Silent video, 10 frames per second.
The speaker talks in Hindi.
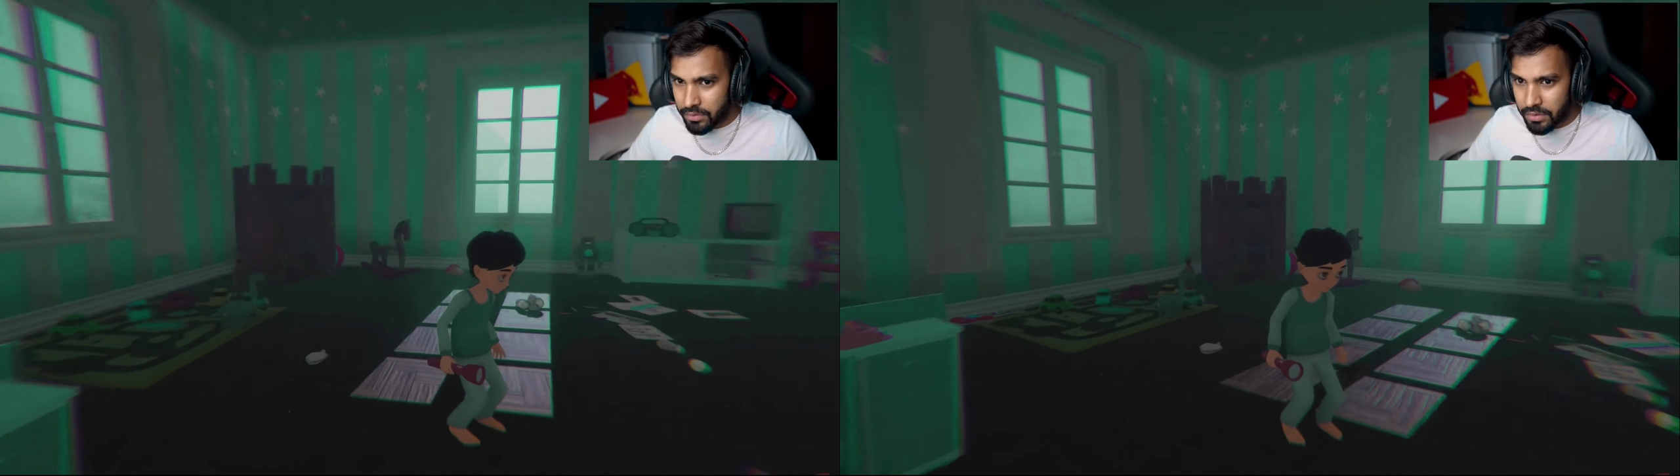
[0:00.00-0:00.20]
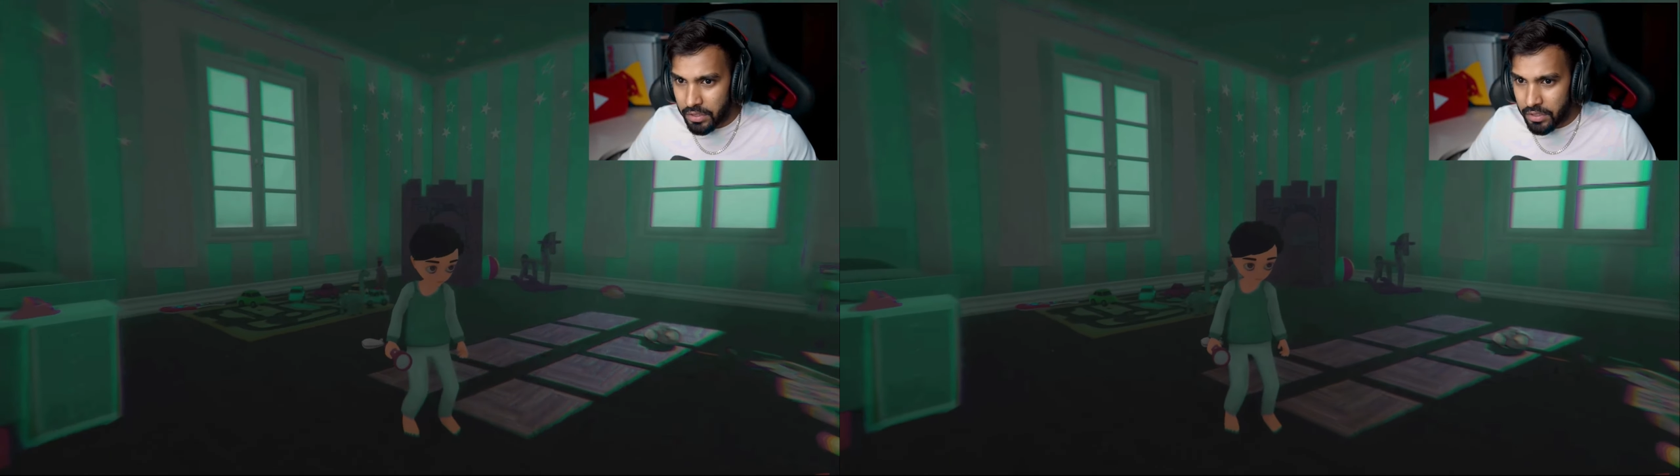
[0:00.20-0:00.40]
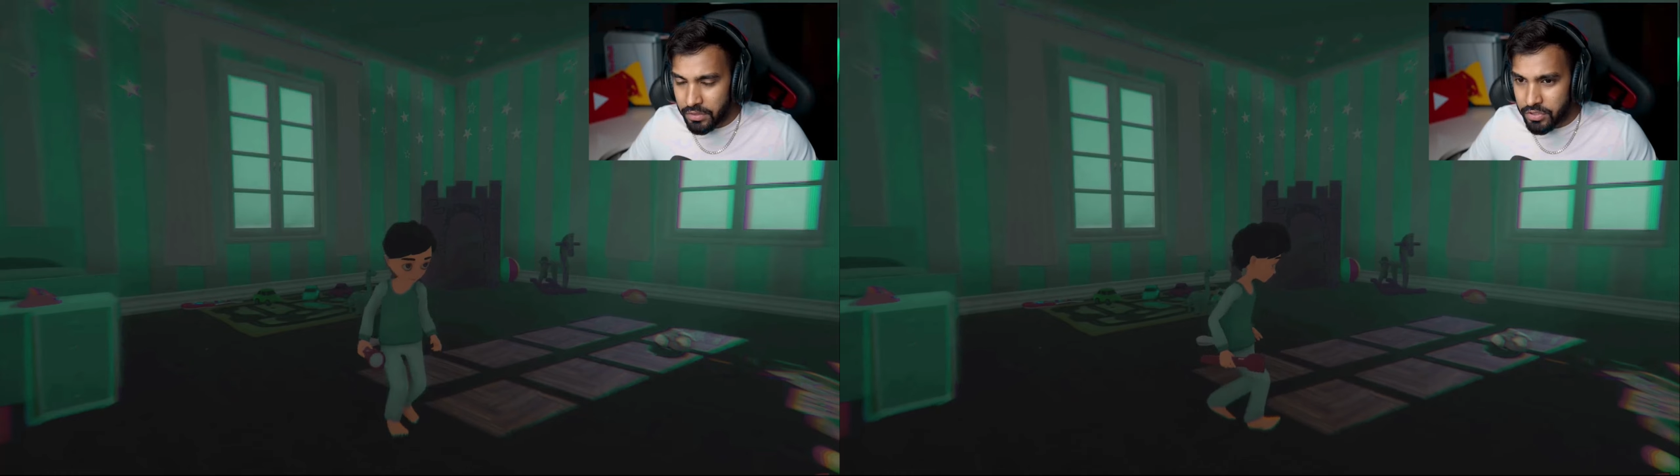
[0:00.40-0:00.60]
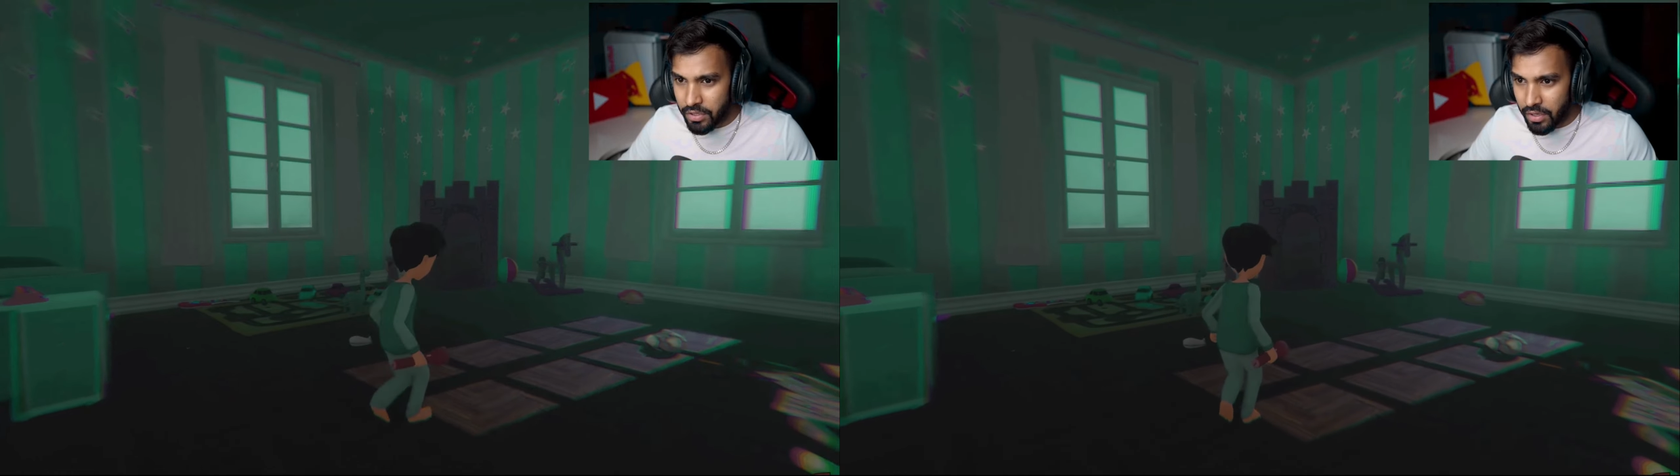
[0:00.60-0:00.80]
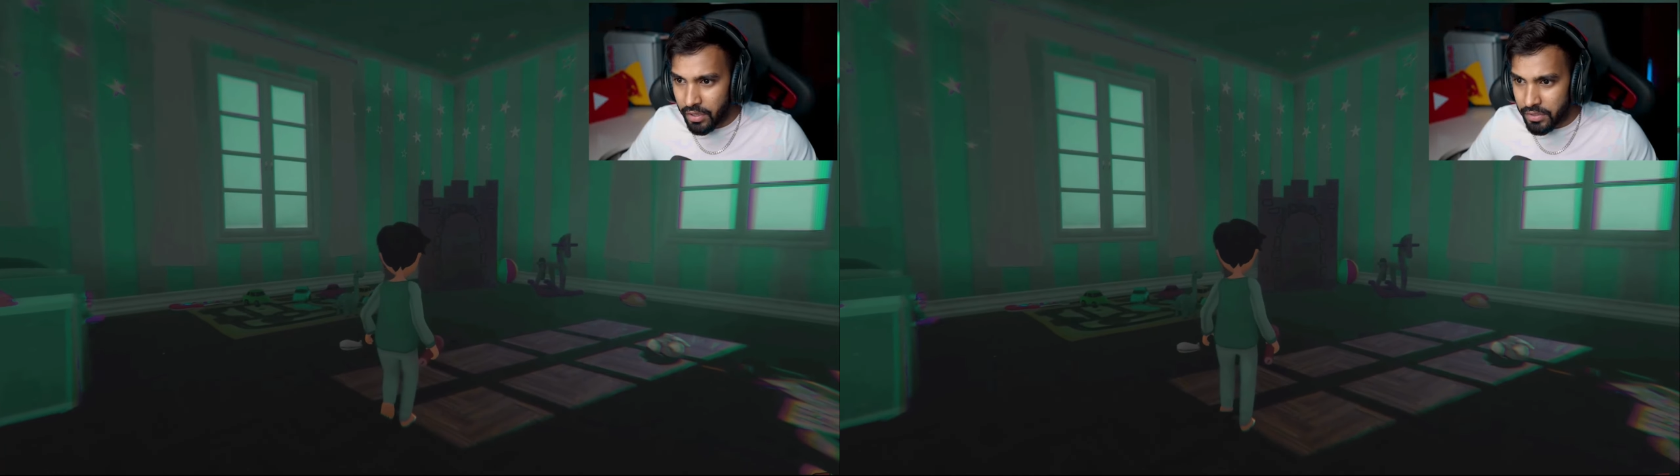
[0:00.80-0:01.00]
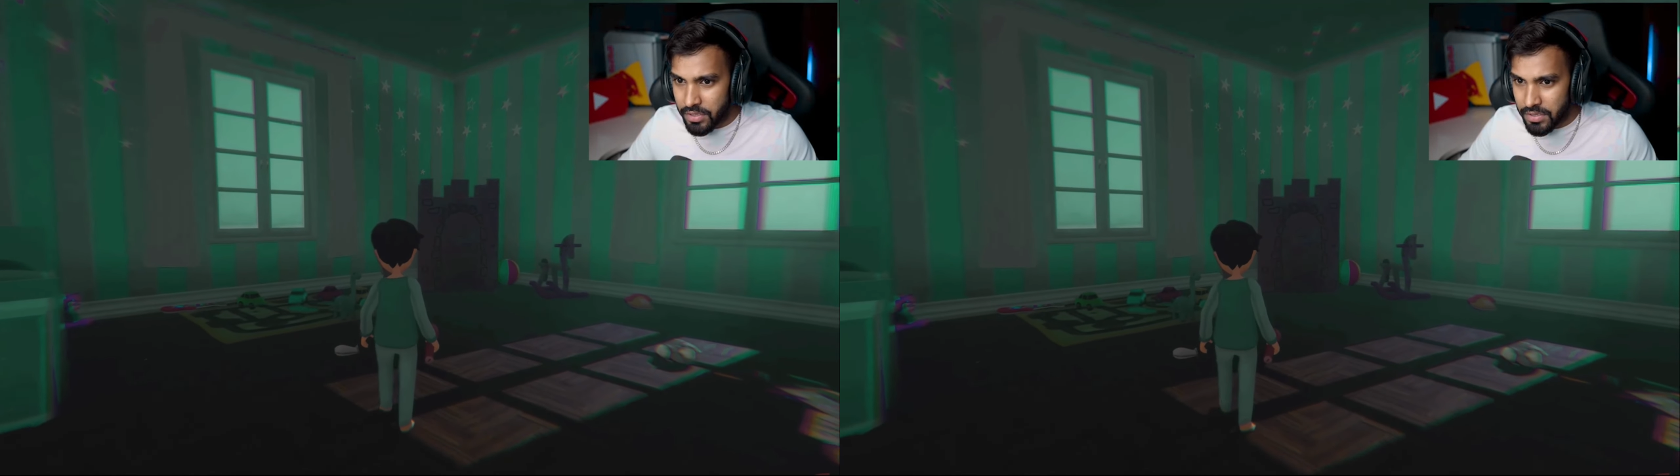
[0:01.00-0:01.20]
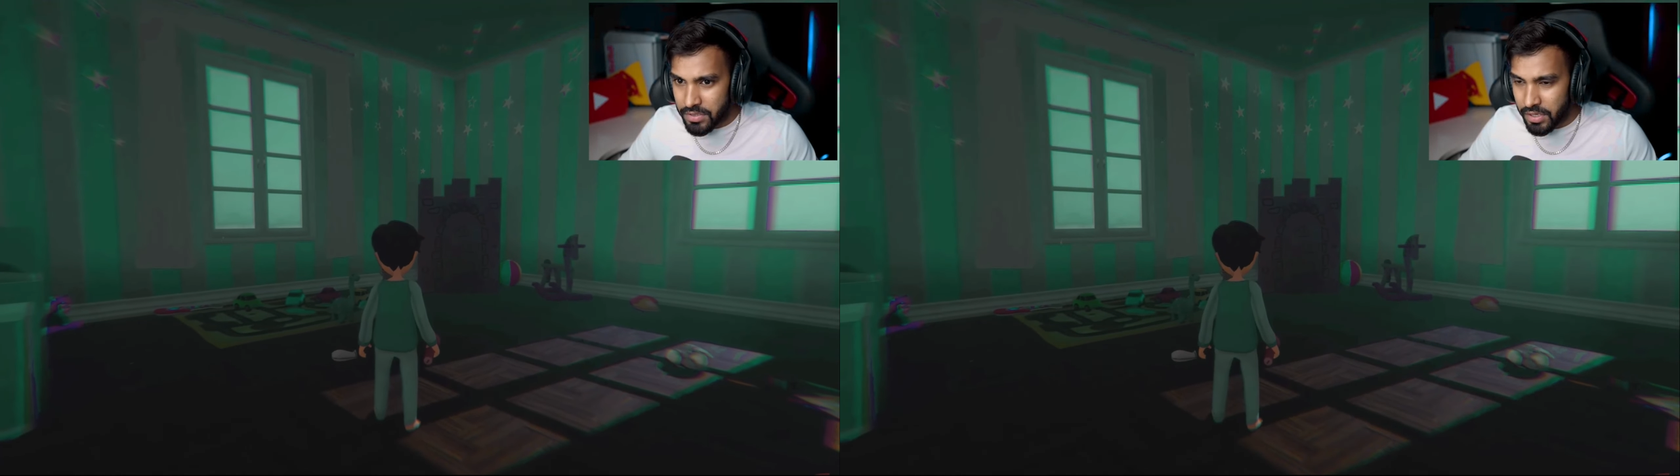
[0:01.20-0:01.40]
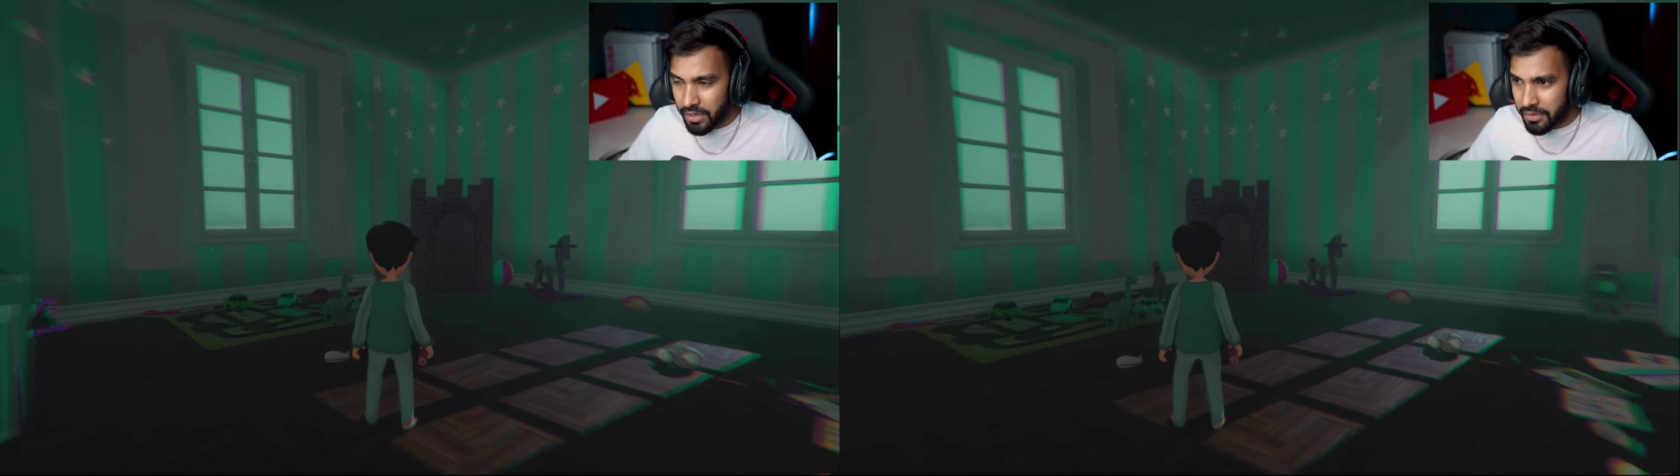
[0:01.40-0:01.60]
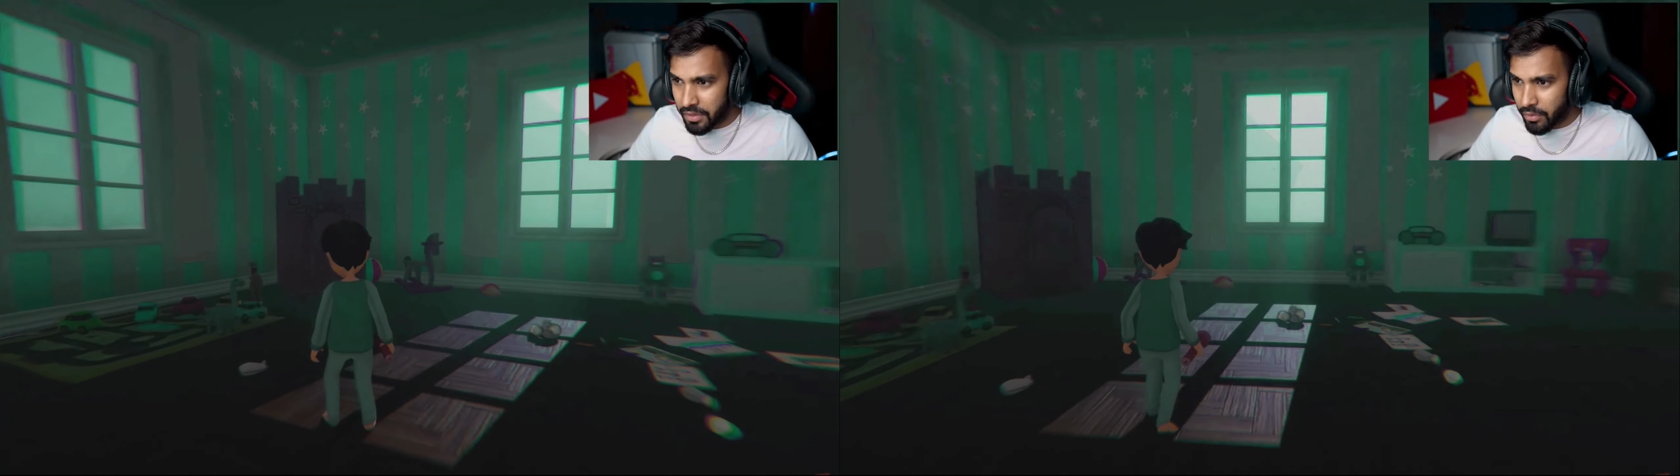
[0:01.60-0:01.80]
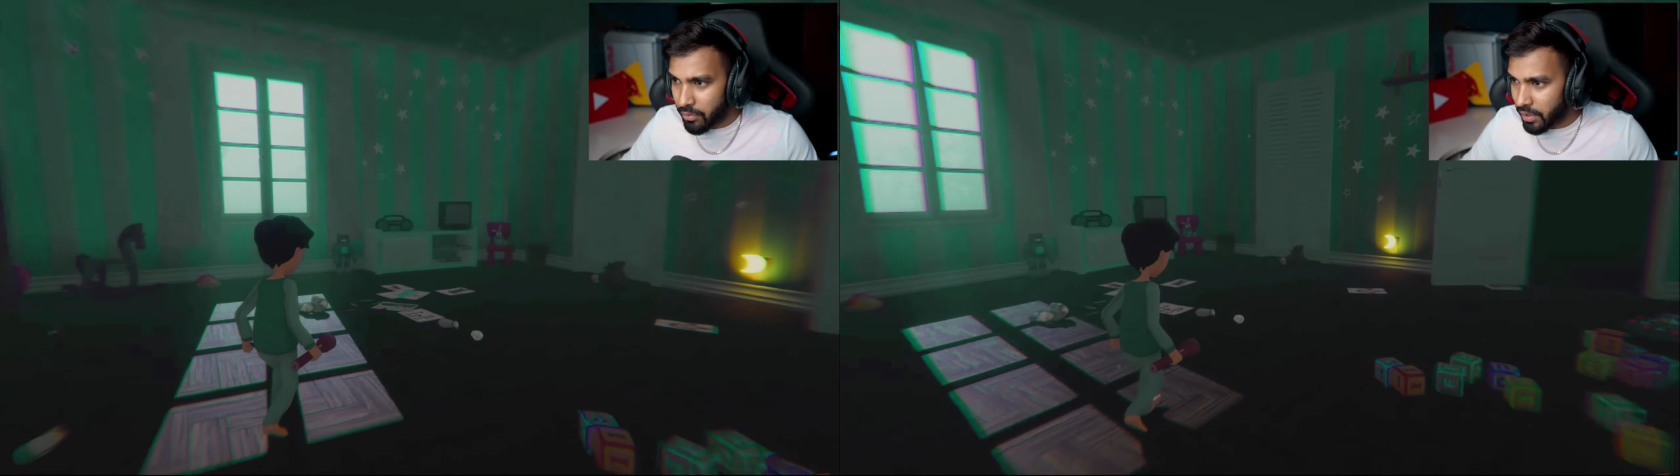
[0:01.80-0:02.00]
तीन जगह हैं जहाँ से
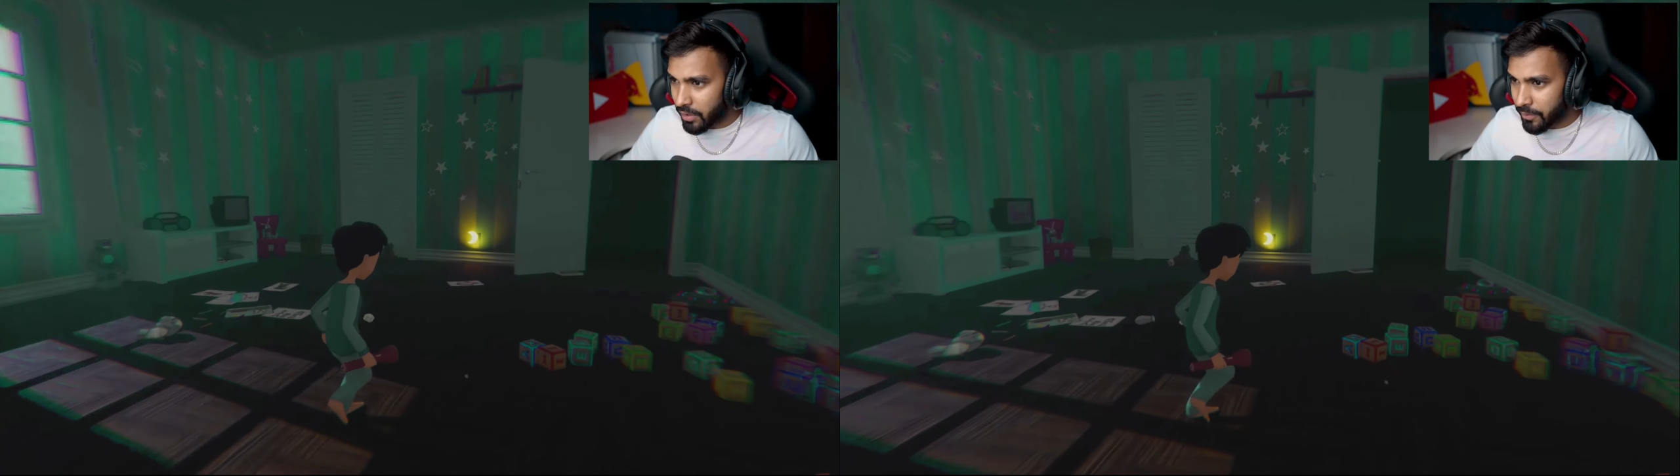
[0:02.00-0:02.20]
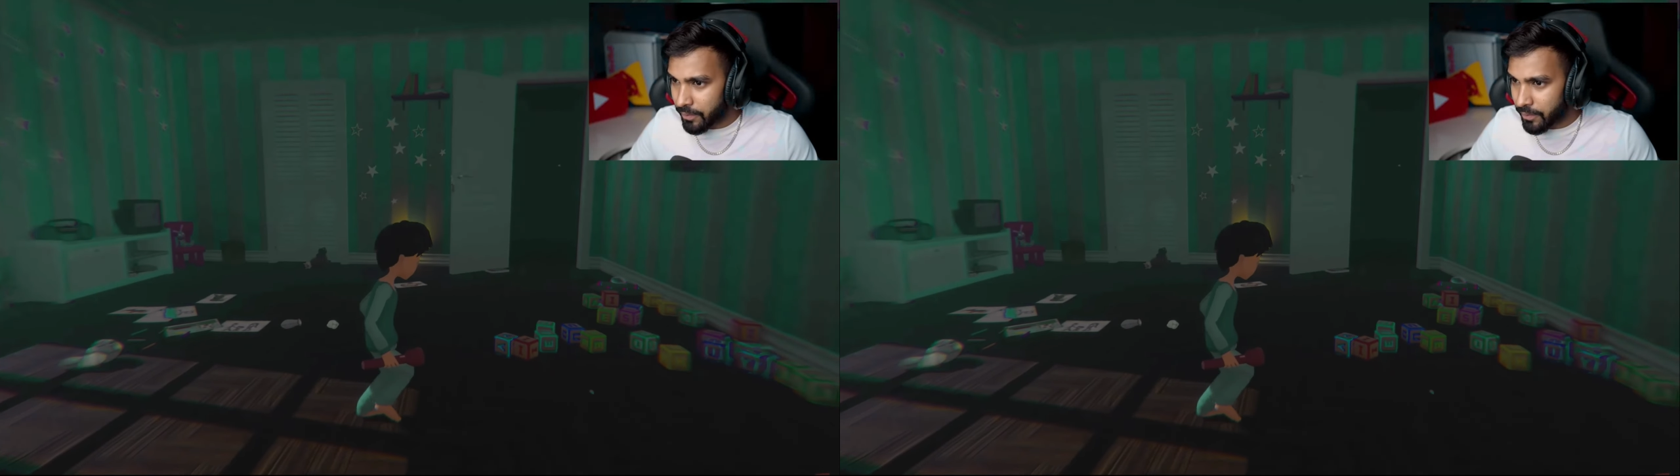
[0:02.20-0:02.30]
एंटर हो रहा है